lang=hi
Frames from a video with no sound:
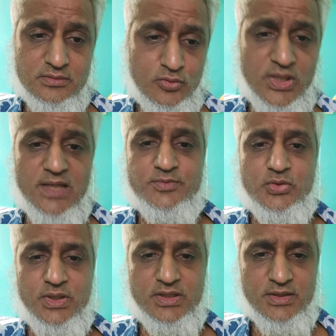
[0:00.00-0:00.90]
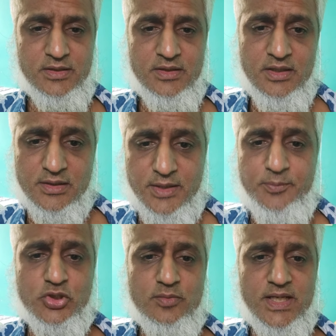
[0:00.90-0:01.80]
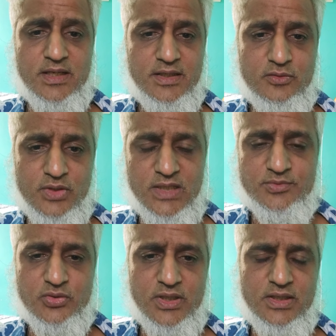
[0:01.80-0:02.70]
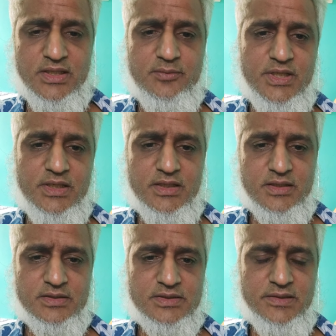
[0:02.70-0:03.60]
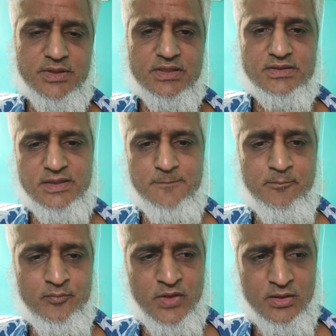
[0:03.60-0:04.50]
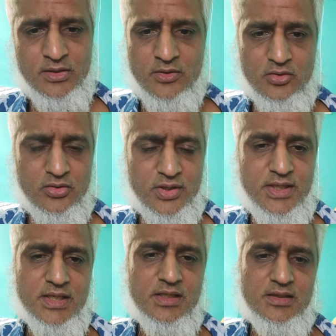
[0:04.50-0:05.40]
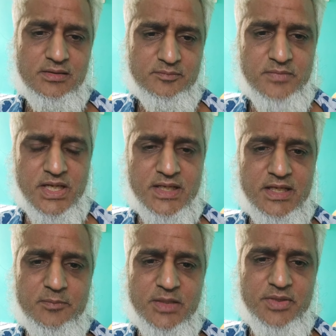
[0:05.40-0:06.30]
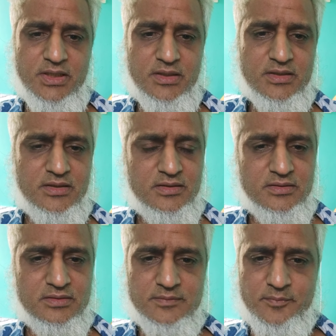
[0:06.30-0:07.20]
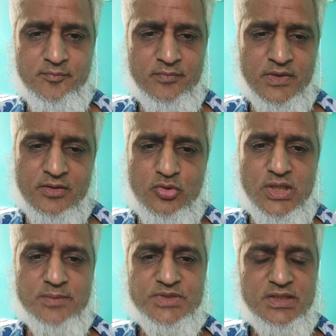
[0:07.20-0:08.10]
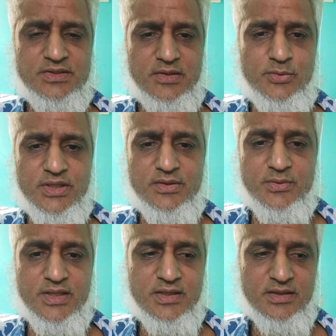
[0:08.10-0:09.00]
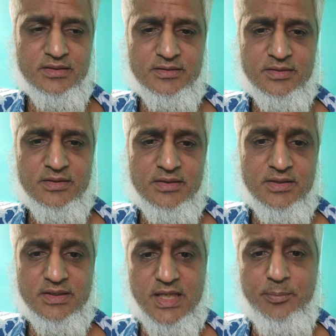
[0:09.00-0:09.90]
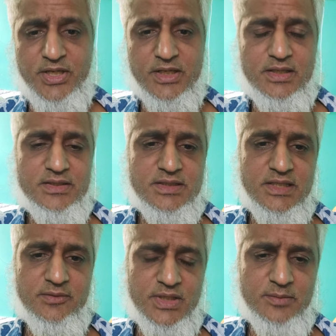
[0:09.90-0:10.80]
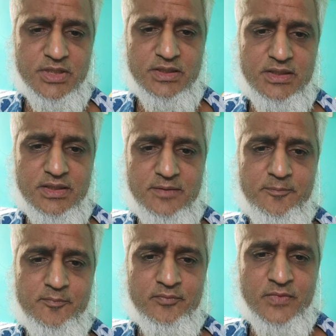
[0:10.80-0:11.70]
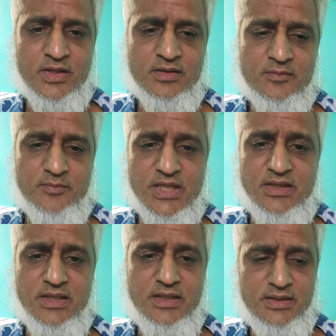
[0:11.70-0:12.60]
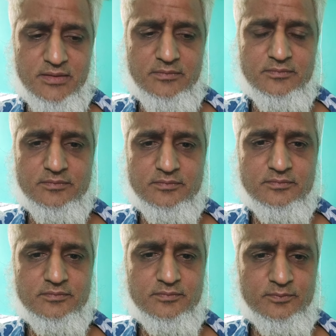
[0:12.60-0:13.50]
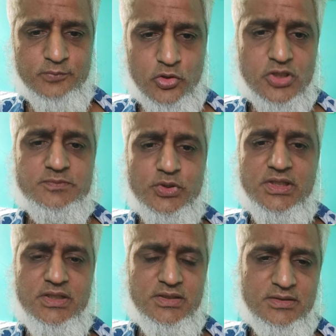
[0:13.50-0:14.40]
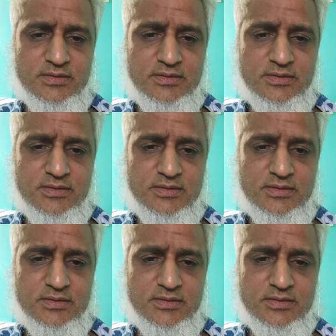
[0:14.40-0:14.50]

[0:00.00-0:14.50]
कोलैप्स हो रही है क्रिप्टो मार्केट कोलैप्स हो रहा है लिक्विडिटी क्रंच की वजह से और रियल मार्केट में भी कोलैप्सिंग चालू है क्योंकि कैपिटल इजीली अवेलेबल नहीं है मंदी फोर्सफुली